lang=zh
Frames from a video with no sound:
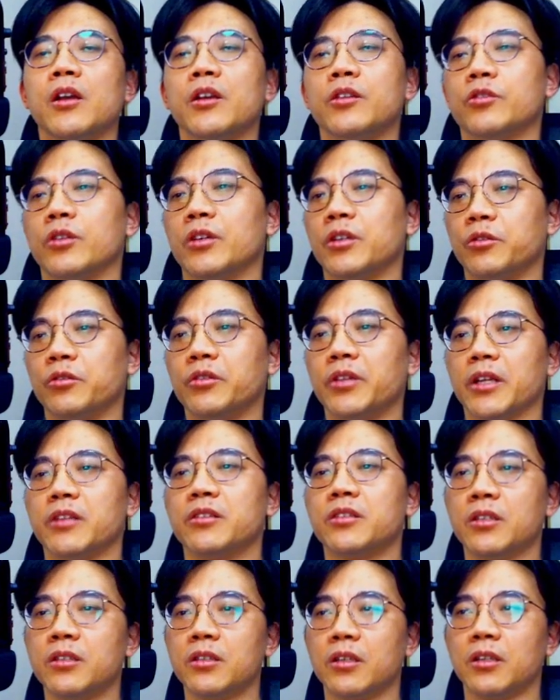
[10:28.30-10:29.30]
所以很多年
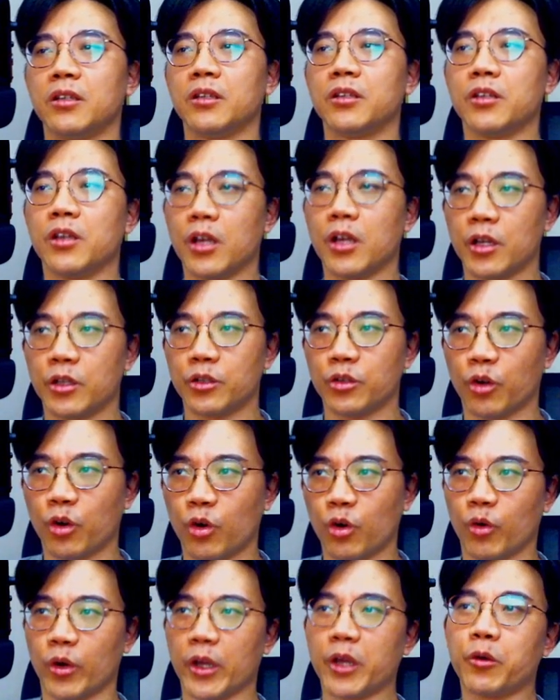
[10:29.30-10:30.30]
轻人呢，就
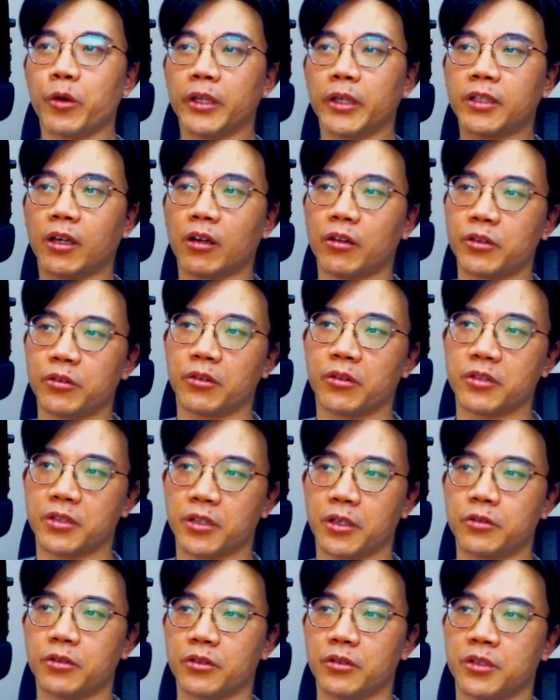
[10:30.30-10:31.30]
回归到了用
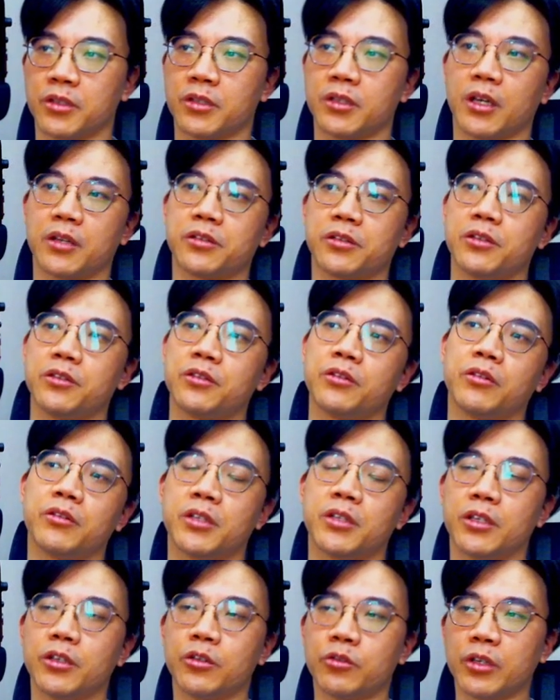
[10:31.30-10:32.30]
这种智障型手
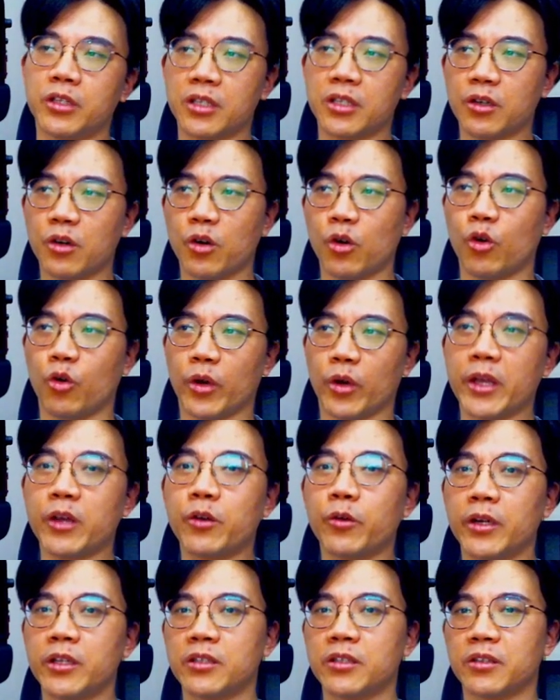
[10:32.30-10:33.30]
机。所以这个“回
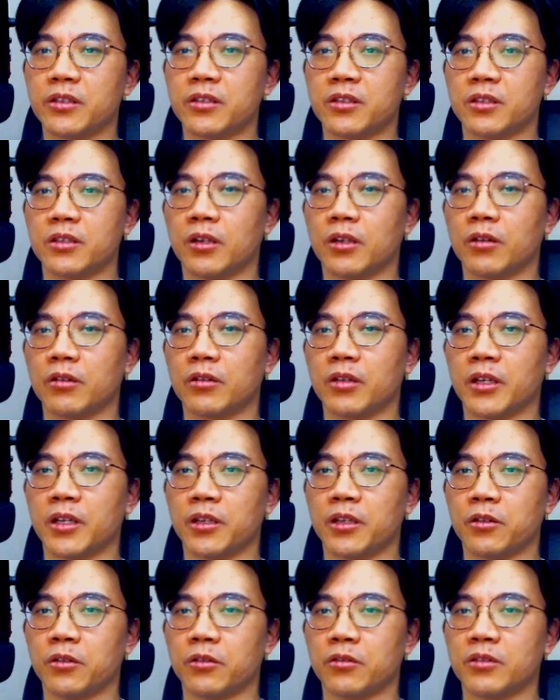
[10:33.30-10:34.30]
归”这个字哈，可
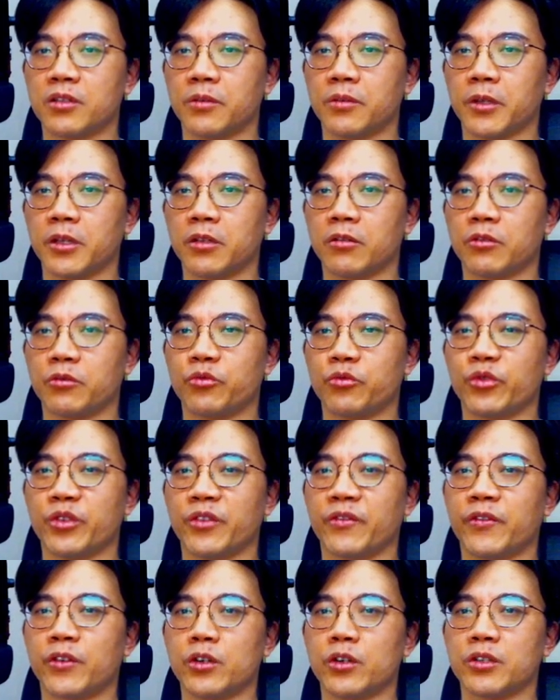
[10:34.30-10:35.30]
以用这边用
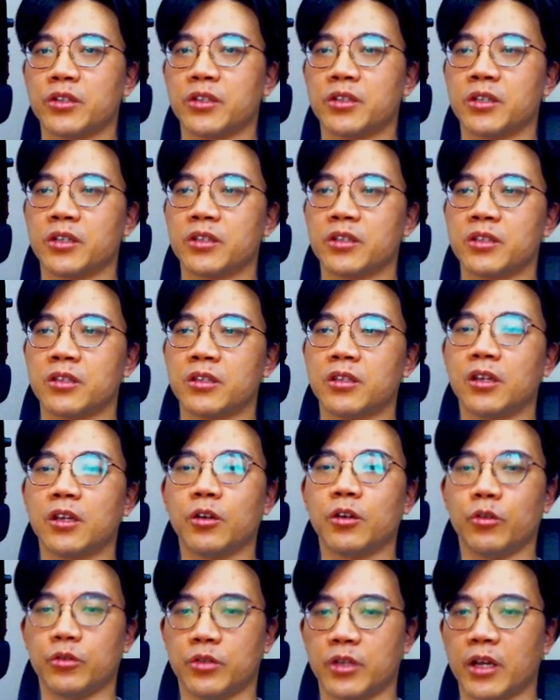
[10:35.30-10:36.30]
“revert” 这个字，
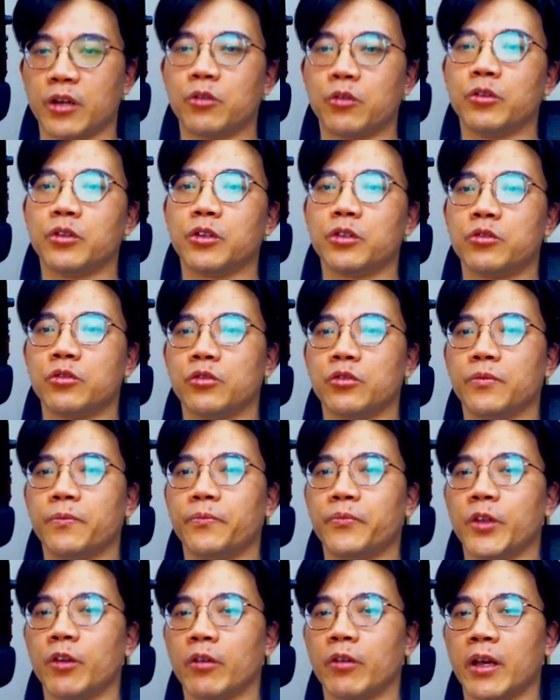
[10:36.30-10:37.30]
我觉得还过得去。
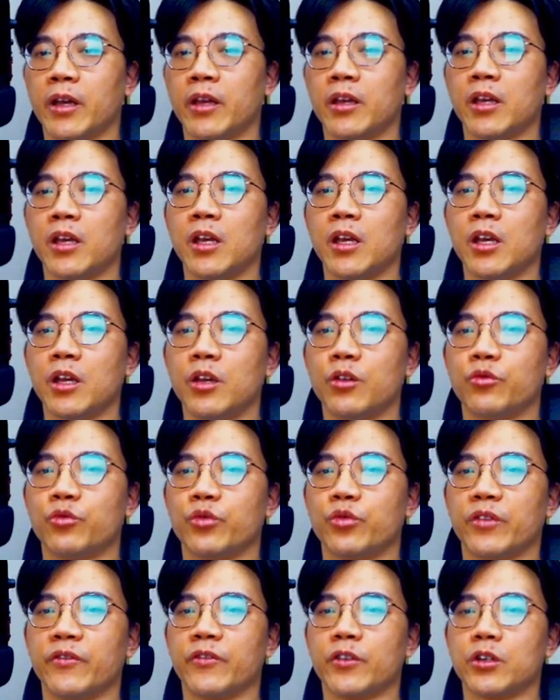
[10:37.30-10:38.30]
o k
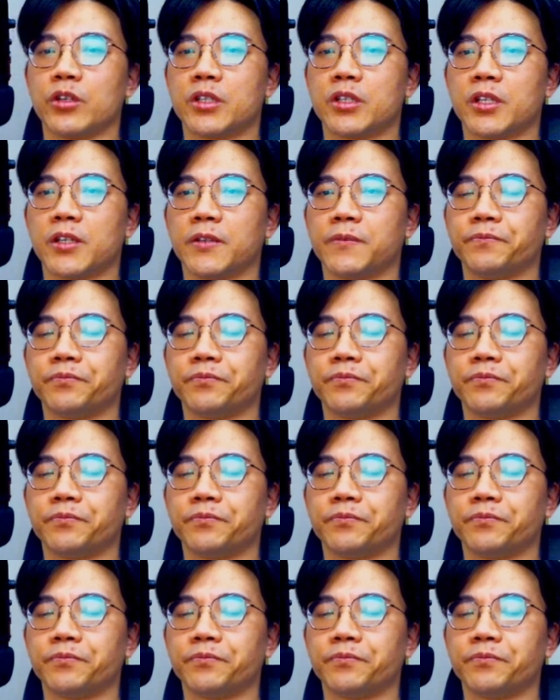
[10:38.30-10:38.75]
revert。